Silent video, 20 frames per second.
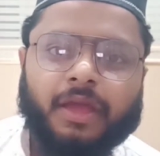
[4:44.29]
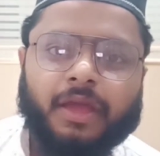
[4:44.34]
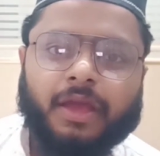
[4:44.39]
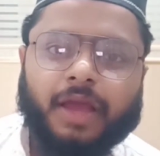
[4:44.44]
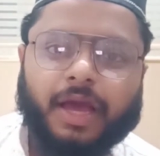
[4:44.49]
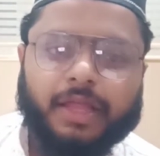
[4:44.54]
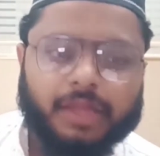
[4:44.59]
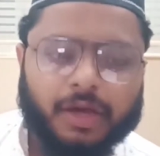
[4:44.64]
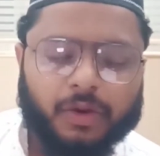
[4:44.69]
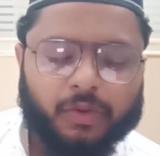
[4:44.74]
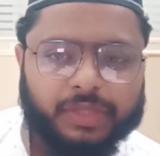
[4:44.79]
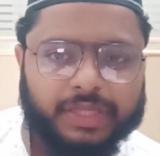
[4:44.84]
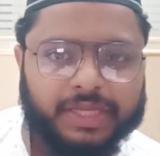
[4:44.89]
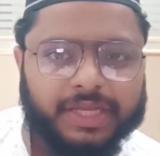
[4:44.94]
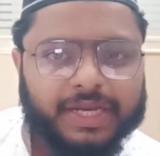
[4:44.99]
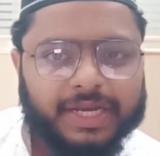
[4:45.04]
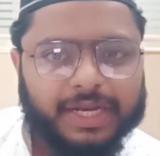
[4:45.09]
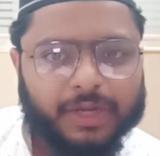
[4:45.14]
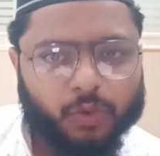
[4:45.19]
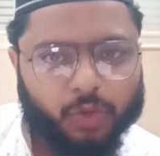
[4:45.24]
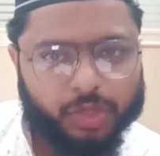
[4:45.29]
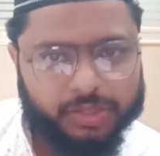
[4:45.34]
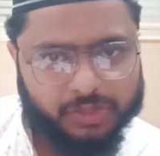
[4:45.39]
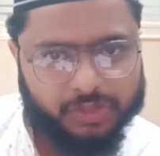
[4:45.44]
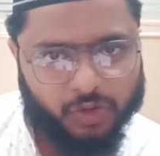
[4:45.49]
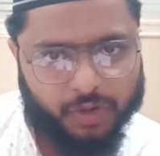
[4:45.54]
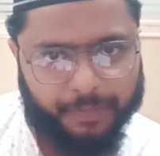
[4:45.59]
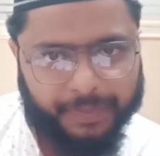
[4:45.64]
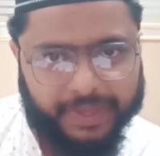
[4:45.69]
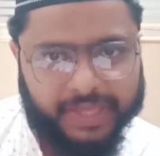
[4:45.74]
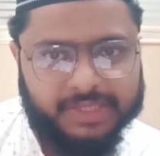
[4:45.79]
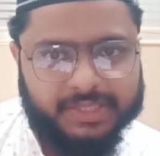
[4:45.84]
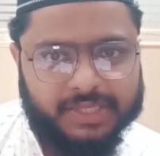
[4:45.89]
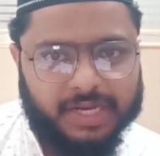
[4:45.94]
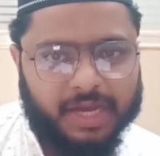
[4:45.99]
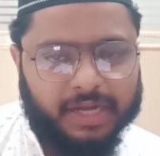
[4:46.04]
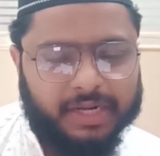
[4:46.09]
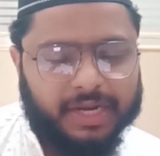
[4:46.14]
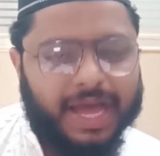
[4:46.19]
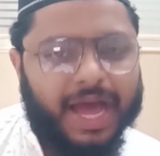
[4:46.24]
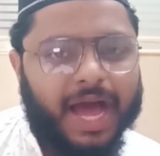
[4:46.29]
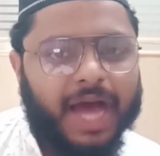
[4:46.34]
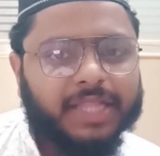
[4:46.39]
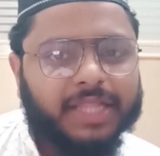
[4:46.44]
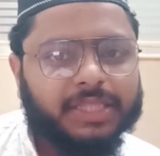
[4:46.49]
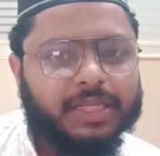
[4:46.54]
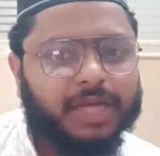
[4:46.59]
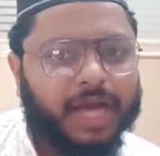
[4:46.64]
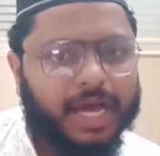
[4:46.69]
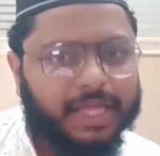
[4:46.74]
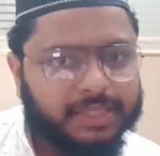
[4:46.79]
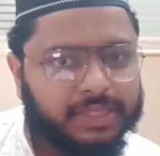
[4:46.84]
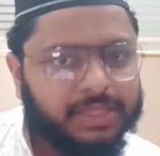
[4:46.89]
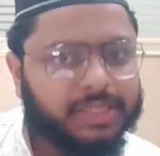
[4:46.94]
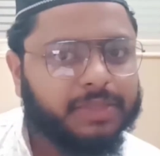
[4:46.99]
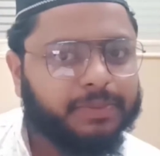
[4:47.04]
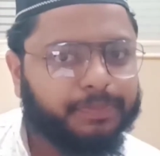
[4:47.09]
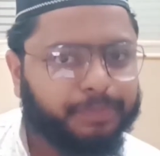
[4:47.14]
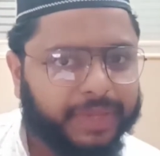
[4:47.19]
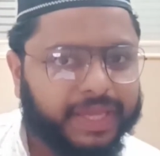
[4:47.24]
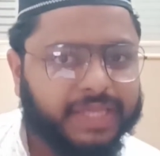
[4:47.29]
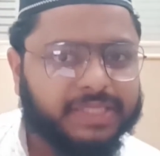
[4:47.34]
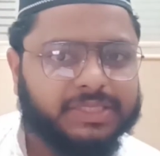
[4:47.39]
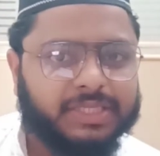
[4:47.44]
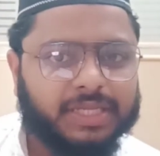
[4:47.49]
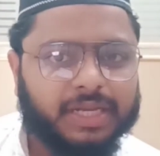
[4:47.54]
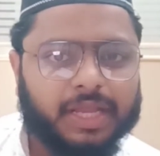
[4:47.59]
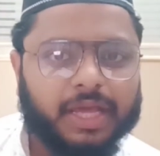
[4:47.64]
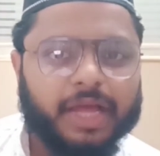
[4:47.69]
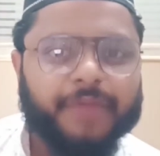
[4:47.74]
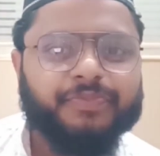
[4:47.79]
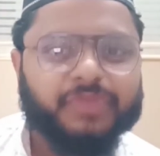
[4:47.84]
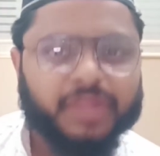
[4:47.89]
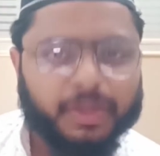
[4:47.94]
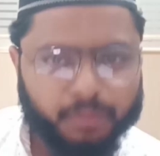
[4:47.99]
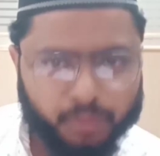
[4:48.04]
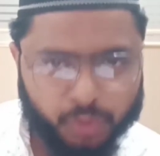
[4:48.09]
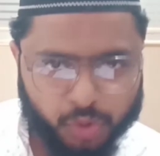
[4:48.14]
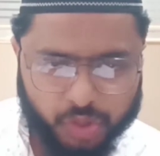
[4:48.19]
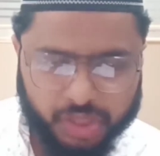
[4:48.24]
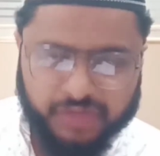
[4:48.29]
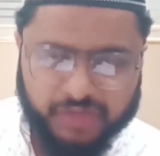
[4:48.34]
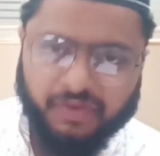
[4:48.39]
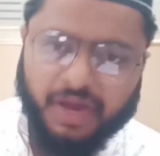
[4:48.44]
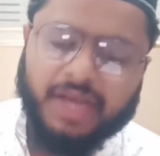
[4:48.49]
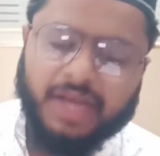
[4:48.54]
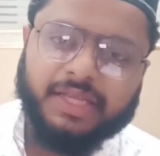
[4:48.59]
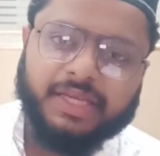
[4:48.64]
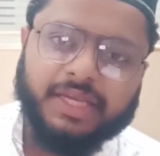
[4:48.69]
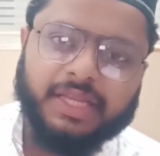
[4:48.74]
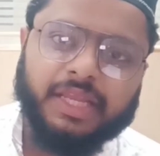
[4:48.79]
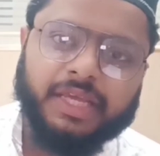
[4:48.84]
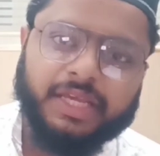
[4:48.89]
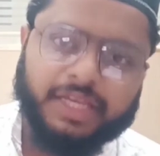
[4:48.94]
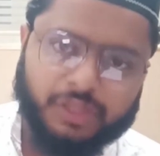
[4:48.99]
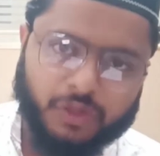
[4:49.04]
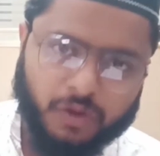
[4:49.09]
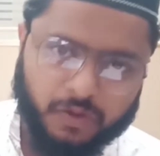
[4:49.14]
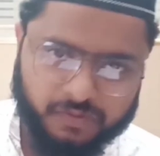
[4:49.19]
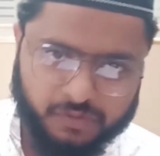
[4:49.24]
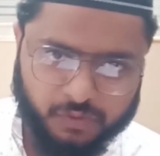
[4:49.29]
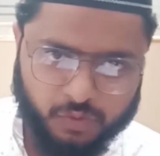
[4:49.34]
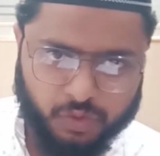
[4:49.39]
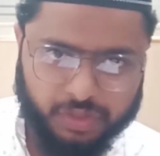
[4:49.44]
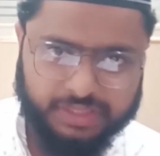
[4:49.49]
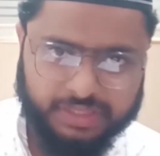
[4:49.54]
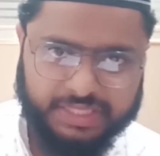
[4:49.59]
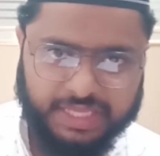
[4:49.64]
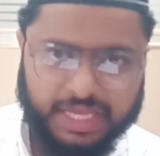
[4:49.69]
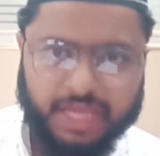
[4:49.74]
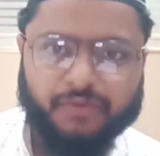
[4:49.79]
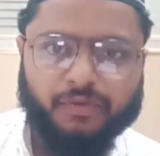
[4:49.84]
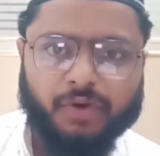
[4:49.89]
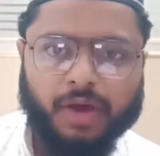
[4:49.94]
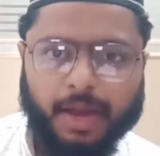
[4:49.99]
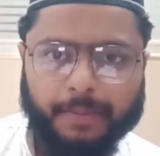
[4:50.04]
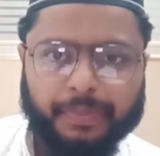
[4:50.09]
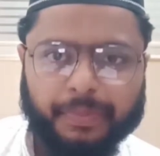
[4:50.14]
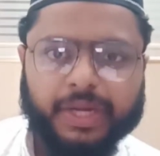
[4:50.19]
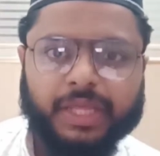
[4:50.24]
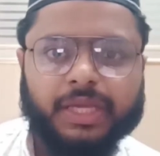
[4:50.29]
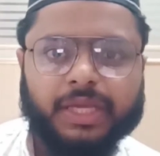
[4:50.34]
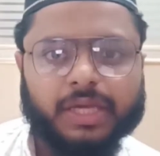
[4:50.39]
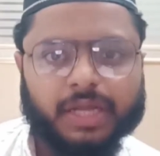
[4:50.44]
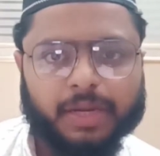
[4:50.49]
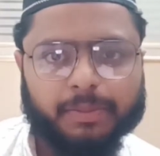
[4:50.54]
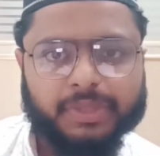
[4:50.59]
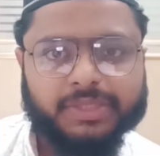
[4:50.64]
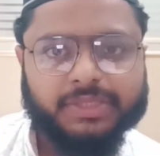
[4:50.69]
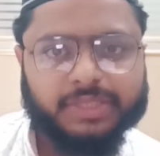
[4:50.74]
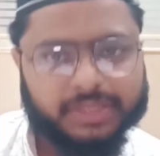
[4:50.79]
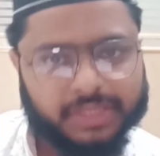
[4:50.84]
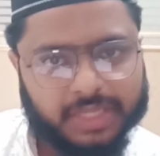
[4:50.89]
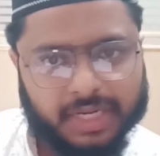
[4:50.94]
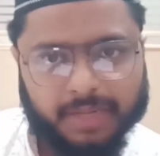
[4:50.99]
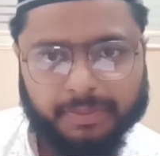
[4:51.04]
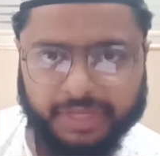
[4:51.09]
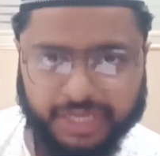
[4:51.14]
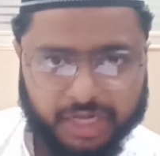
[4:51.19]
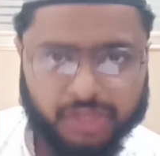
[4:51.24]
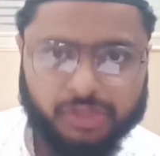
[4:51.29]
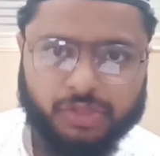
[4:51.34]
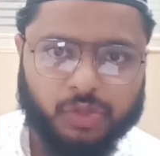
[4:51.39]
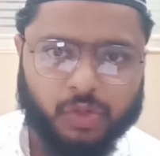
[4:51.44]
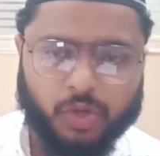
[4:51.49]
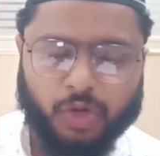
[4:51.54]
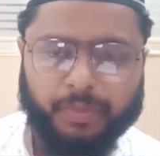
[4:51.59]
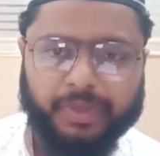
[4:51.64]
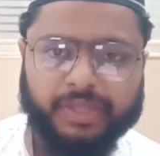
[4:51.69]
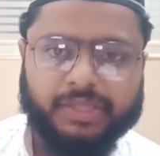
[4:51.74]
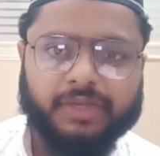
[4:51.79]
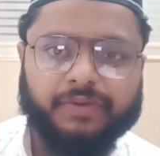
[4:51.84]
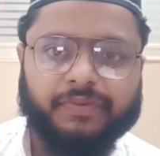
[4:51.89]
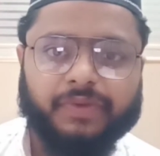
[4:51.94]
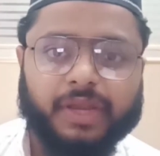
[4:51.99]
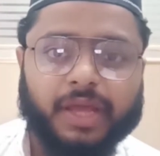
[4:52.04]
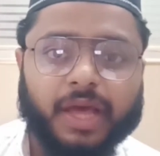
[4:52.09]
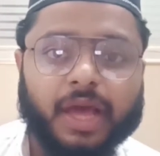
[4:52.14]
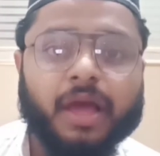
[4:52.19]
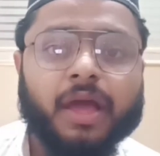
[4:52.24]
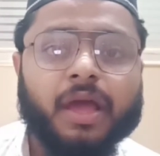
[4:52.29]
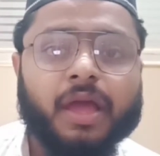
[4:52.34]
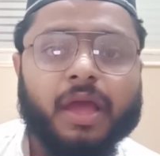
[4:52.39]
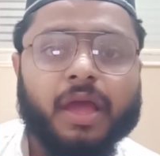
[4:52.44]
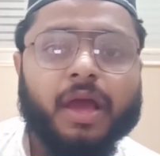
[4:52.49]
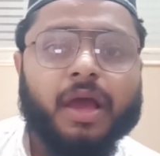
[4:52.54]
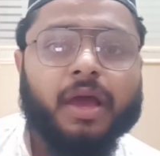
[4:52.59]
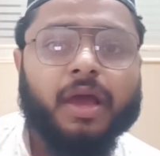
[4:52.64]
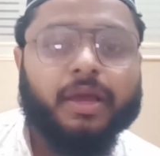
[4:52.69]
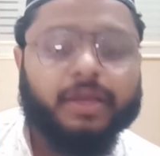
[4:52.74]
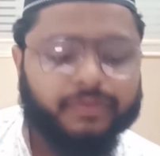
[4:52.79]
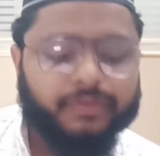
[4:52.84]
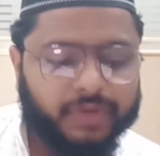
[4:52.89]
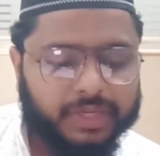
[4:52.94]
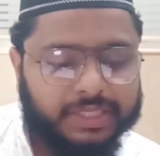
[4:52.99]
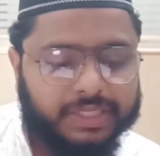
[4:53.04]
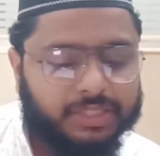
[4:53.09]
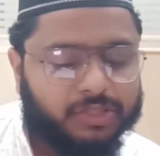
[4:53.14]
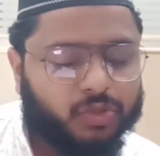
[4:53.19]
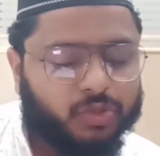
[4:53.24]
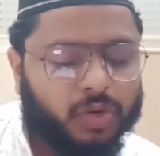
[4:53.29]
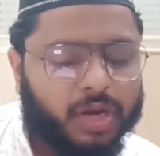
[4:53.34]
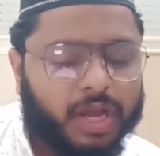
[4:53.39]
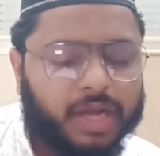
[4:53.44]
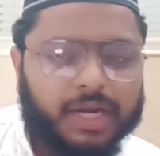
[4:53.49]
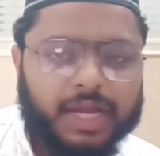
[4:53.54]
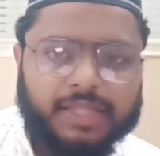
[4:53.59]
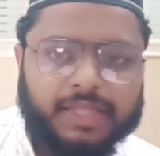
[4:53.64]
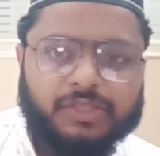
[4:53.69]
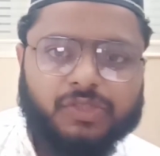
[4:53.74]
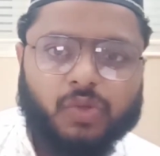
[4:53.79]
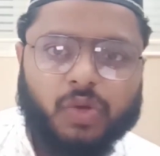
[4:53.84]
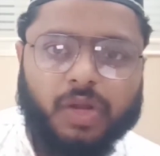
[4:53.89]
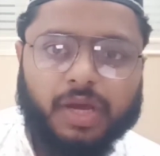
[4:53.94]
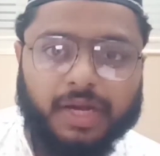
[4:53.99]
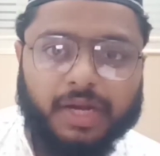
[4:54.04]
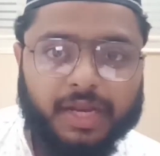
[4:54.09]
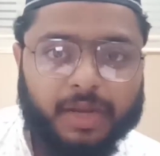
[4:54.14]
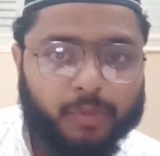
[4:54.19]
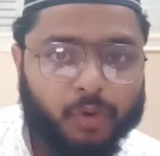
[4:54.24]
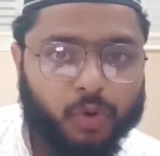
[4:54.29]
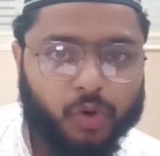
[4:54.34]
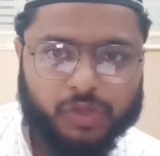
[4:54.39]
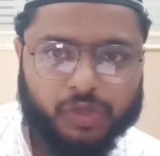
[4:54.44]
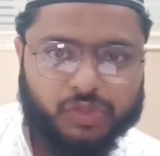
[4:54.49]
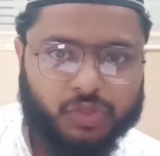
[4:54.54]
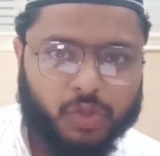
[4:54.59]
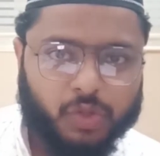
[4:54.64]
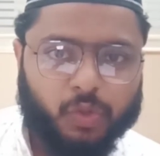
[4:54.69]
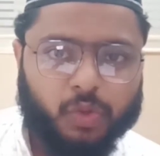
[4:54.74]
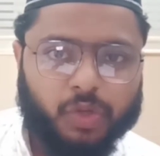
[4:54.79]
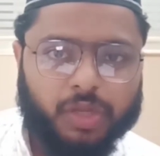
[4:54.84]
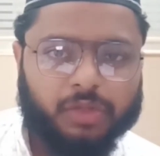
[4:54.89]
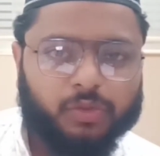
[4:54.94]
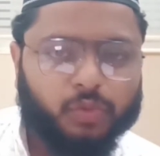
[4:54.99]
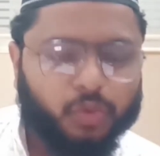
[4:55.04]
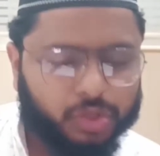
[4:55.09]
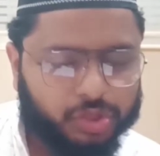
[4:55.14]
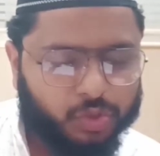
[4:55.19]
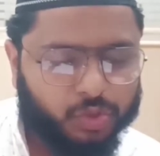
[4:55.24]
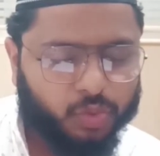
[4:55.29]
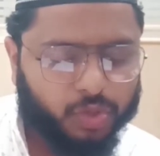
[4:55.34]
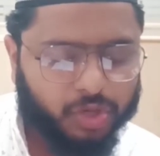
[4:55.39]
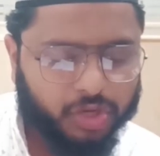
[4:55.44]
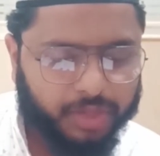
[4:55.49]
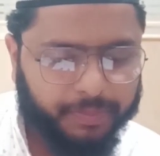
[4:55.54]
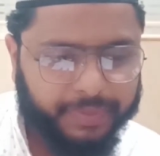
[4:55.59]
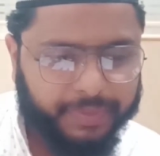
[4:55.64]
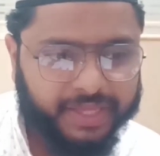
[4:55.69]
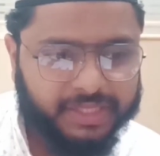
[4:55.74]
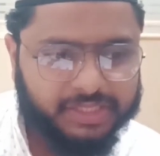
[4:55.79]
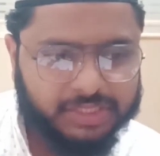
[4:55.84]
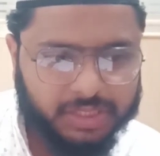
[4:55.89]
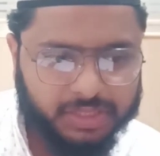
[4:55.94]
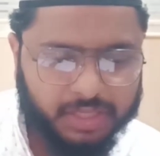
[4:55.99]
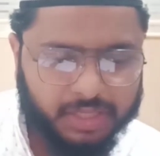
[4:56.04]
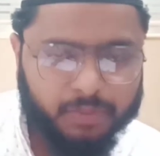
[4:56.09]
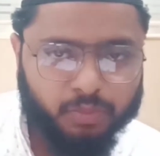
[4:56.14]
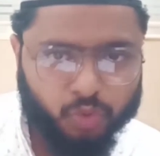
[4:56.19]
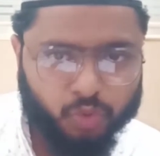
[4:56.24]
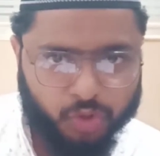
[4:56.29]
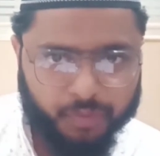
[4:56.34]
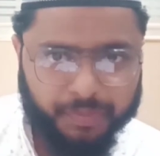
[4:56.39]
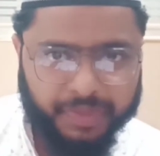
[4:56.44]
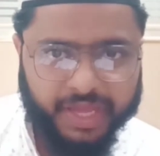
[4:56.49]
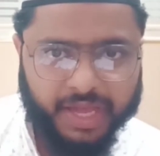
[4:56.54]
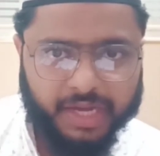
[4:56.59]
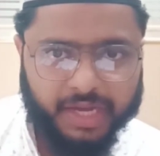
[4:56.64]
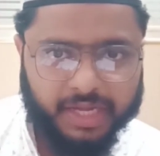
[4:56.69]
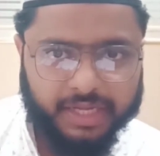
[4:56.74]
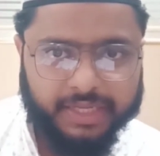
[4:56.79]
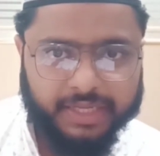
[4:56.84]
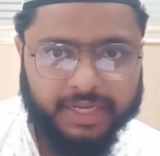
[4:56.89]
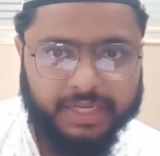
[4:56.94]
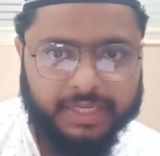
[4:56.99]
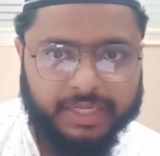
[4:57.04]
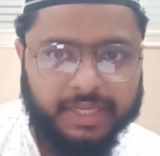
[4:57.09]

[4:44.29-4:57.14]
அதாவது ஒருத்தவங்க பேசினாங்கன்னா அந்த அந்த பேச்சில் நம்மளுடைய வாழ்க்கையில ஏதாவது ஒன்று தேவை அப்படிங்கிற பட்சத்தில் நம்ம எடுத்துக்கணுமே தவிர இவங்க இது சொன்னாங்களே அது சொன்னாங்களே நம்ம குறை சொல்லக்கூடாது ஒருத்தவங்களுடைய பேச்சை முழுமையாக கேட்டு